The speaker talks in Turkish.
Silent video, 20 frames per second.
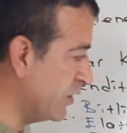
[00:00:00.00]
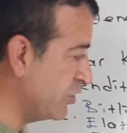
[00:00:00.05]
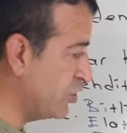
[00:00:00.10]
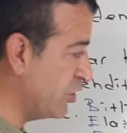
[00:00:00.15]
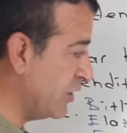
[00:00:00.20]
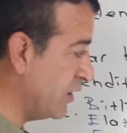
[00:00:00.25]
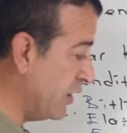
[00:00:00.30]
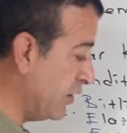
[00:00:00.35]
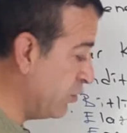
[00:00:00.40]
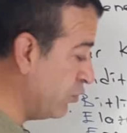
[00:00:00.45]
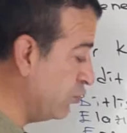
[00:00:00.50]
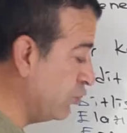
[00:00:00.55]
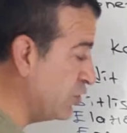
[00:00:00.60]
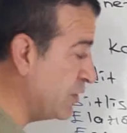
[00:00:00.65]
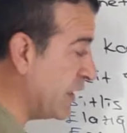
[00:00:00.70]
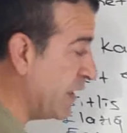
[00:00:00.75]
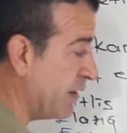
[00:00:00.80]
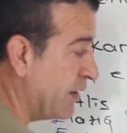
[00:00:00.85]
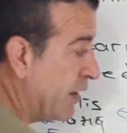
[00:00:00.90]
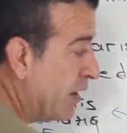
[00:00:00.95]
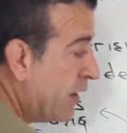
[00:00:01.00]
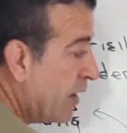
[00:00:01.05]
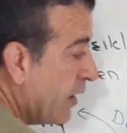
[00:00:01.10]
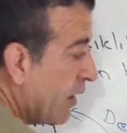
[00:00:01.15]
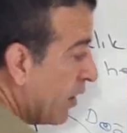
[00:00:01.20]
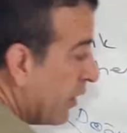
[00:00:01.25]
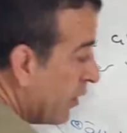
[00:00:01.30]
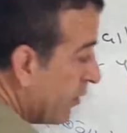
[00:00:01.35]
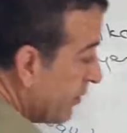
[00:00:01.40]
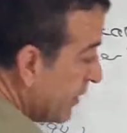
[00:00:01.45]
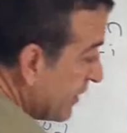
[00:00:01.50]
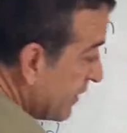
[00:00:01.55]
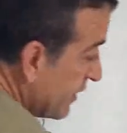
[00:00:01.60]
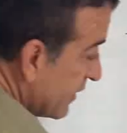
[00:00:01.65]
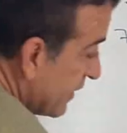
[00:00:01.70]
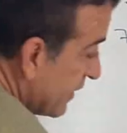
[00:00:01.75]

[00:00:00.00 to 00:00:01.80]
kaçarlar. O yüzden Ahmet